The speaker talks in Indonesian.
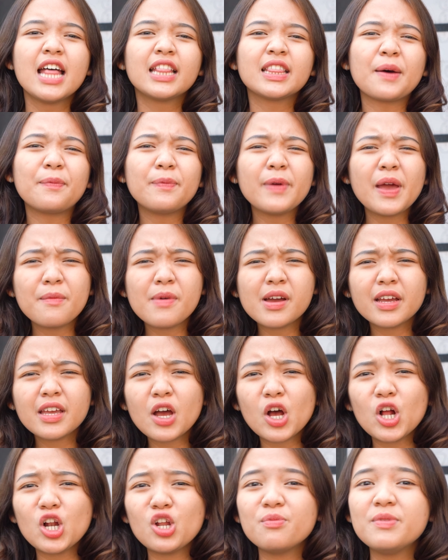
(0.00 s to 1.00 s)
Tapi emang
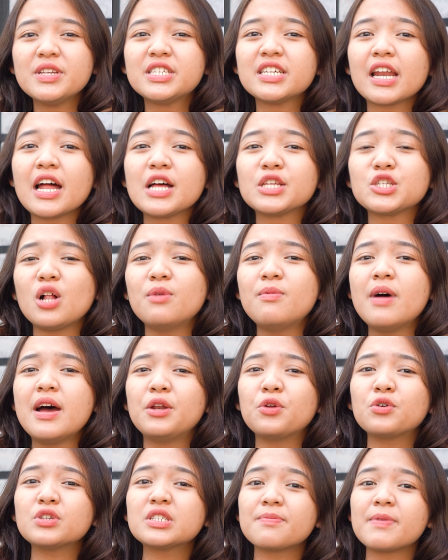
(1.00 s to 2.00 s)
ya kalau bicara soal
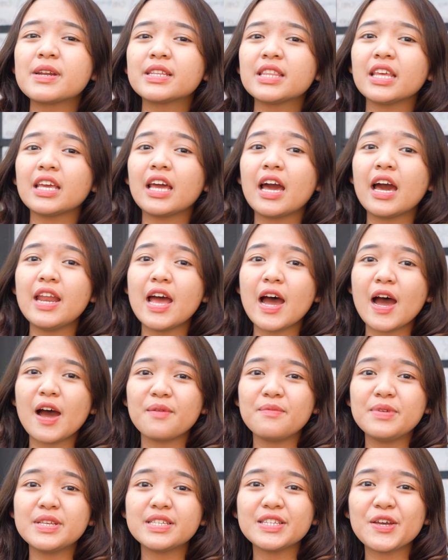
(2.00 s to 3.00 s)
Bandung seperti nggak ada
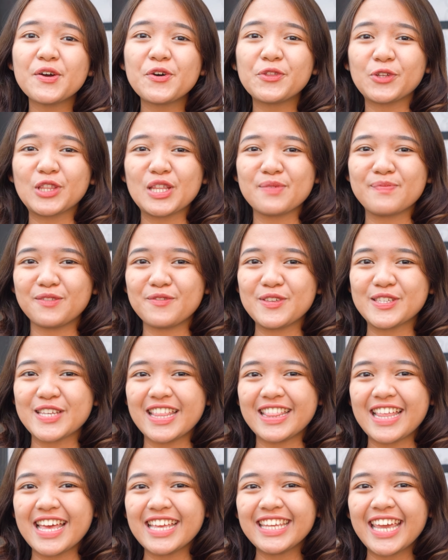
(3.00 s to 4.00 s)
habisnya untuk tempat
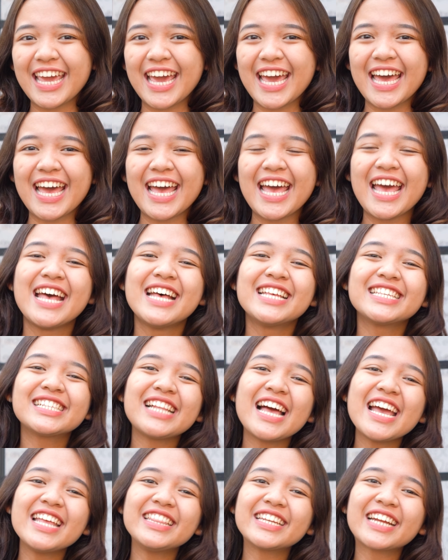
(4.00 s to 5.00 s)
wisatanya.
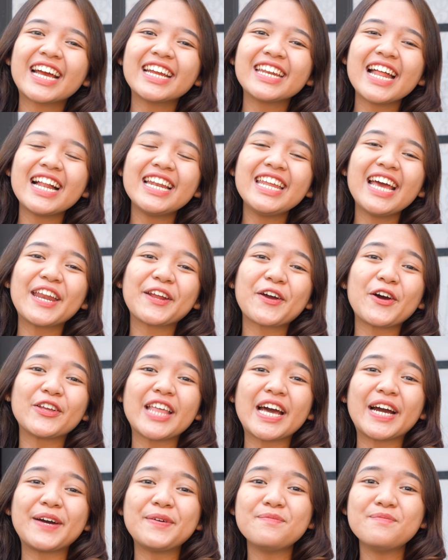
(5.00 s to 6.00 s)
Selain terkenal dengan
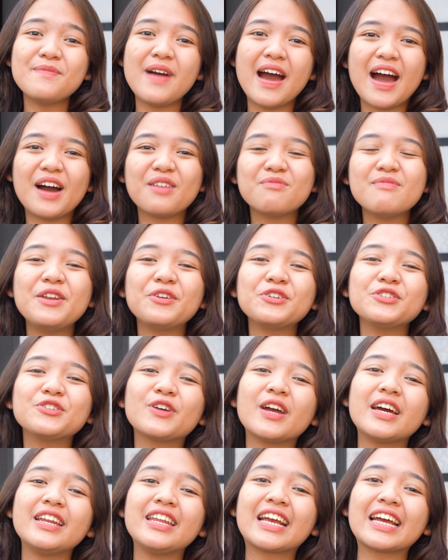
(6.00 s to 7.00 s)
kota kembang, Bandung
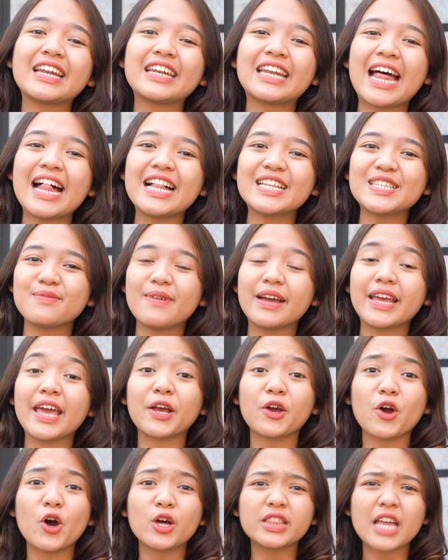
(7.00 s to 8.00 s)
juga dikenal
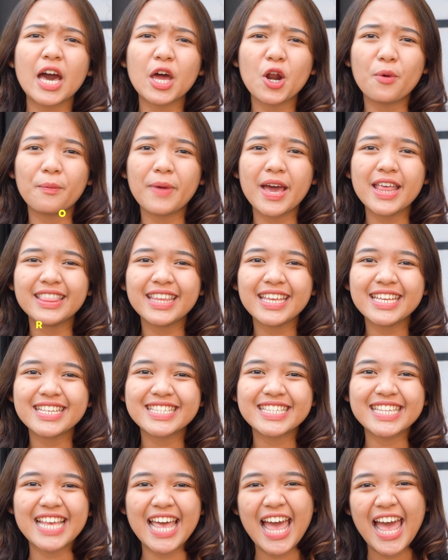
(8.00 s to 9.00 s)
sebagai kota
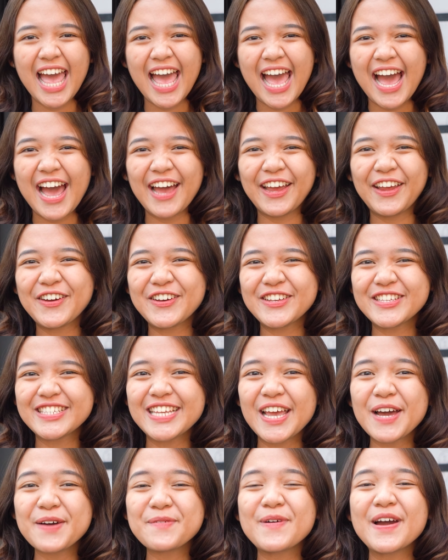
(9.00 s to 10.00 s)
romantis. Ayo,
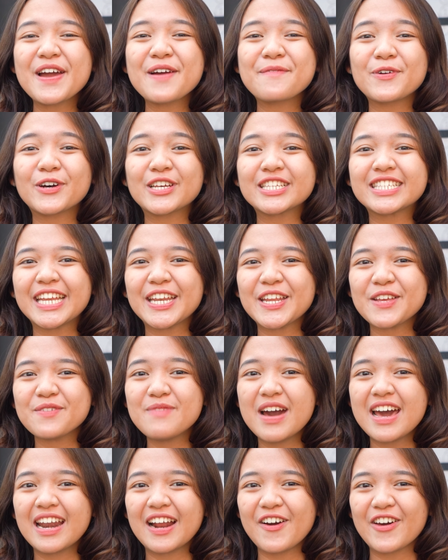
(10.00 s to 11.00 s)
siapa yang mau kesini
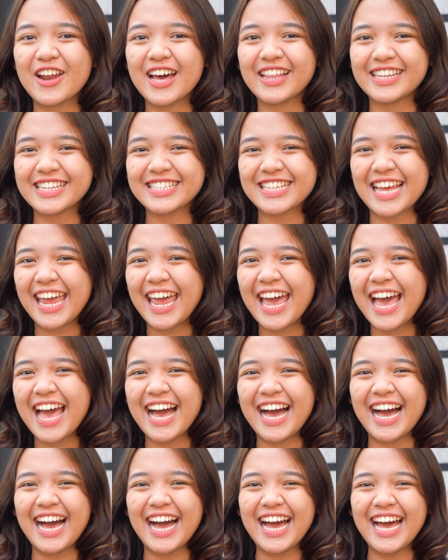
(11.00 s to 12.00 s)
bareng orang
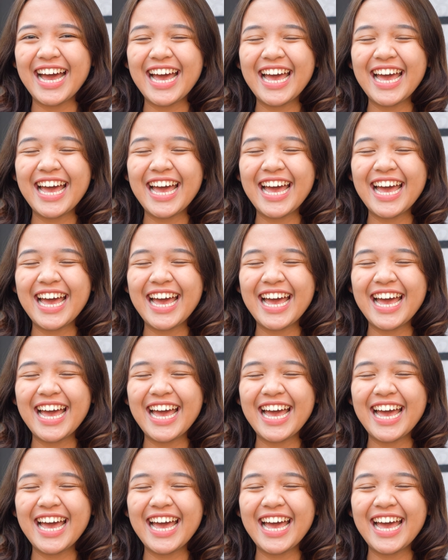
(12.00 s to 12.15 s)
tersayang?